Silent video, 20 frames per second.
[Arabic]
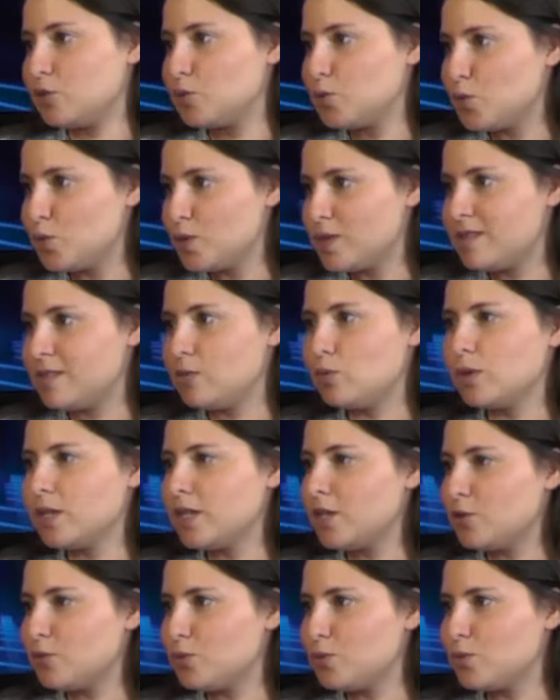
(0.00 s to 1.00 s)
التونسي
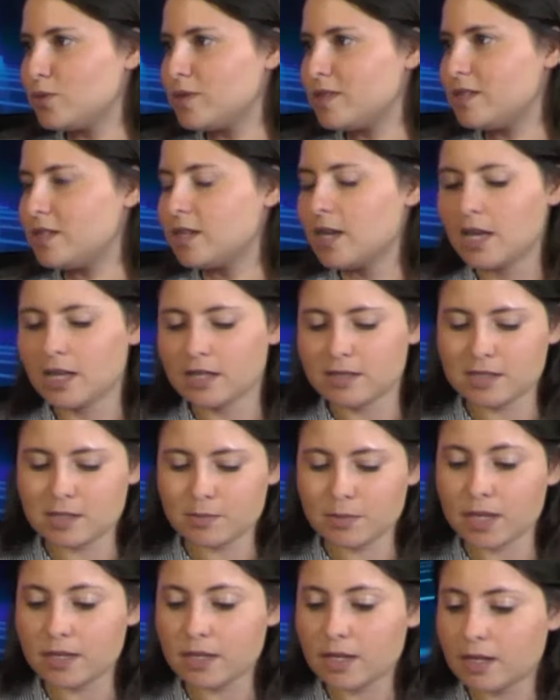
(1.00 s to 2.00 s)
وغير التونسي
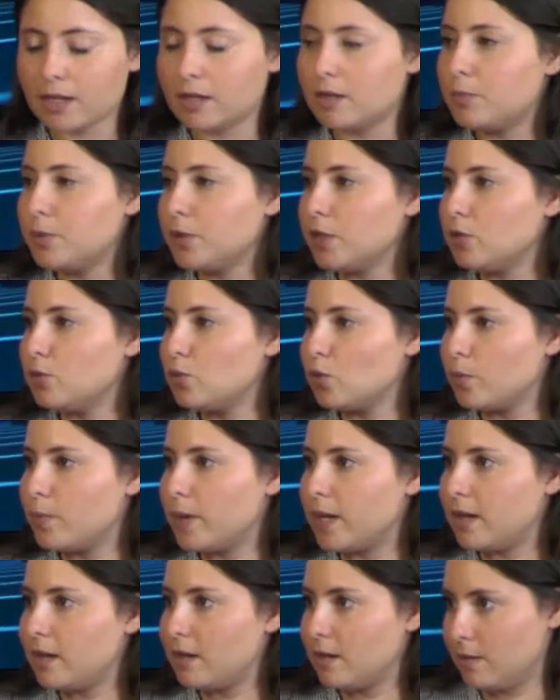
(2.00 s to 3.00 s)
ديما ياكل بعينه
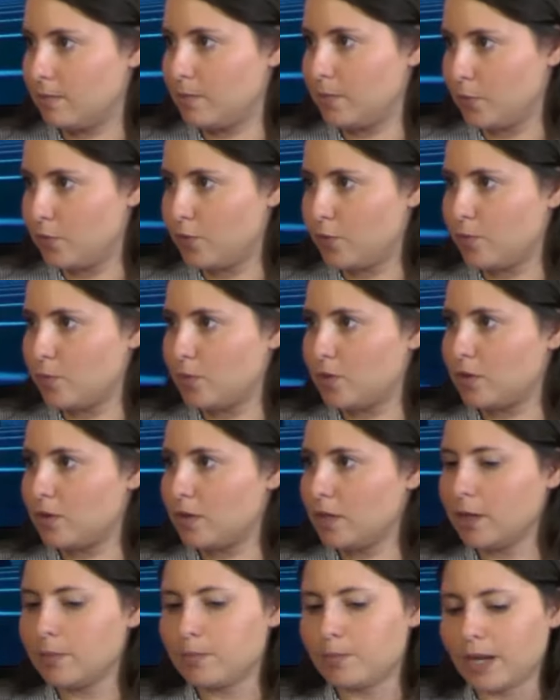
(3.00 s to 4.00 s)
قبل فهمت
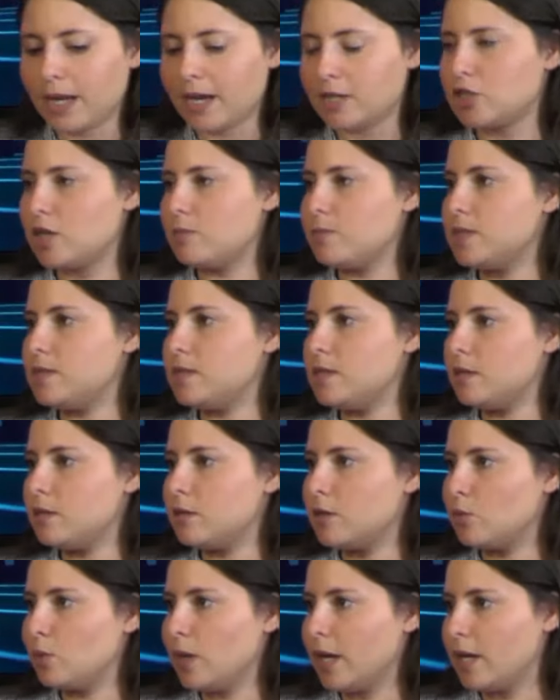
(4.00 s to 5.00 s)
يحب الحاجه
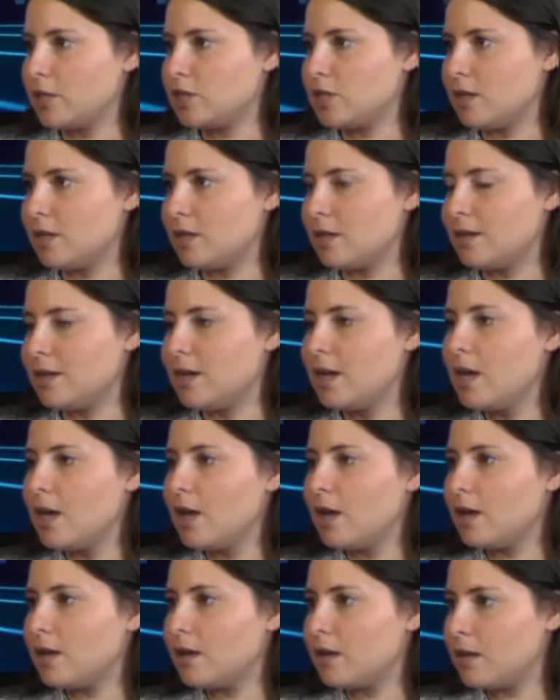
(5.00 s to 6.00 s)
المزيانه والحاجه
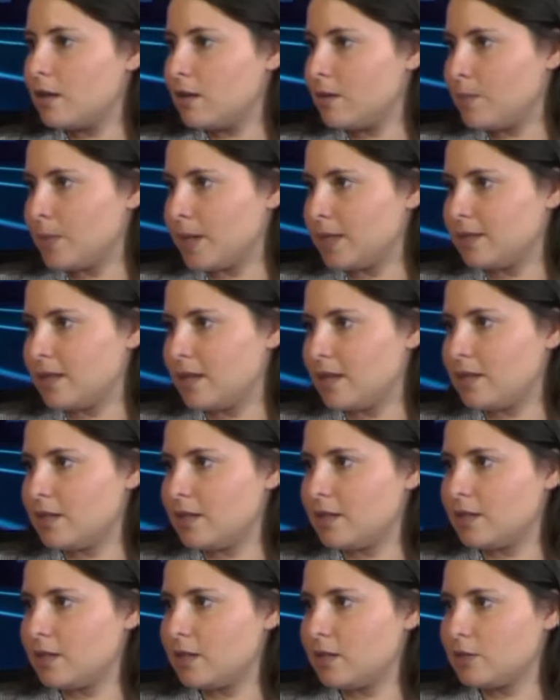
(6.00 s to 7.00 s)
آه، معناتها
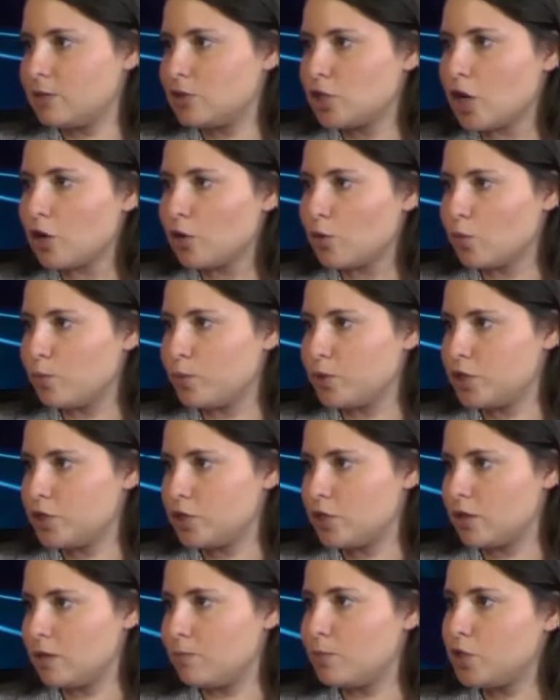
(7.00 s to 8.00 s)
اللي تشرهو
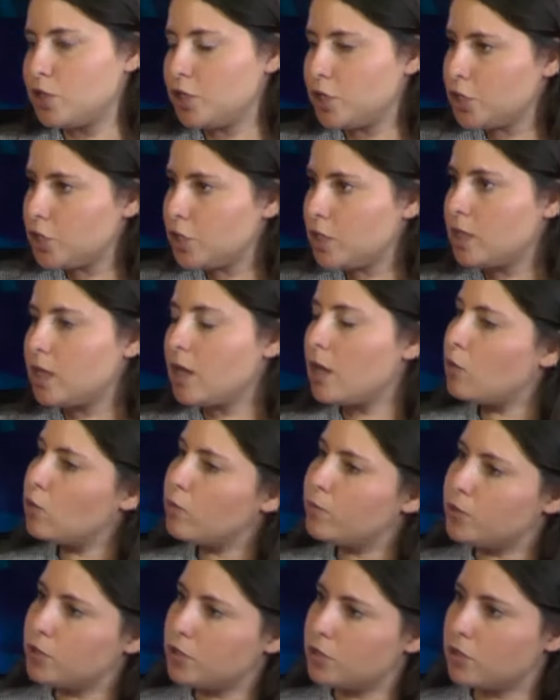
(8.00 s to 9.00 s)
باش باش يشري او
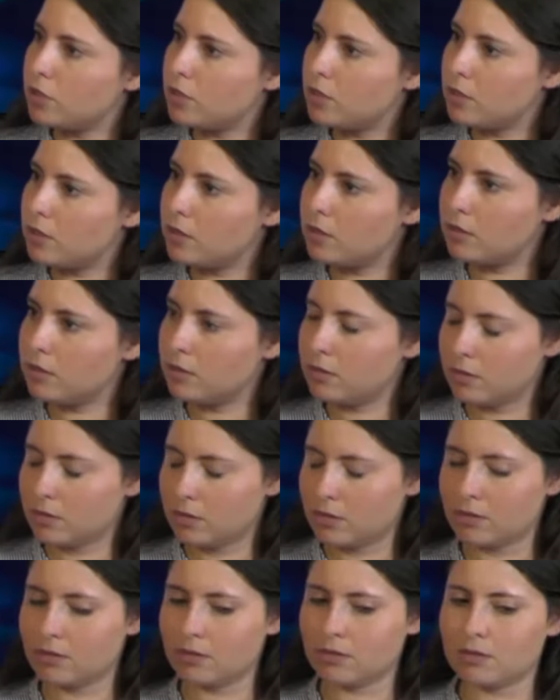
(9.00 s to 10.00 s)
باش
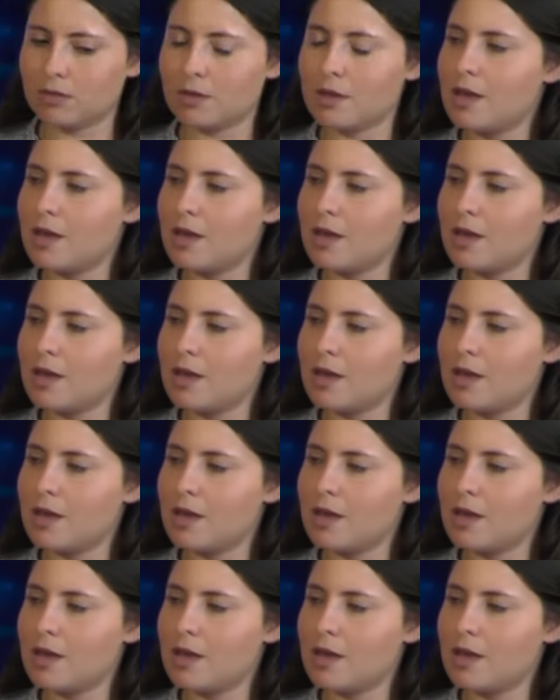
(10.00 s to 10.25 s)
آه،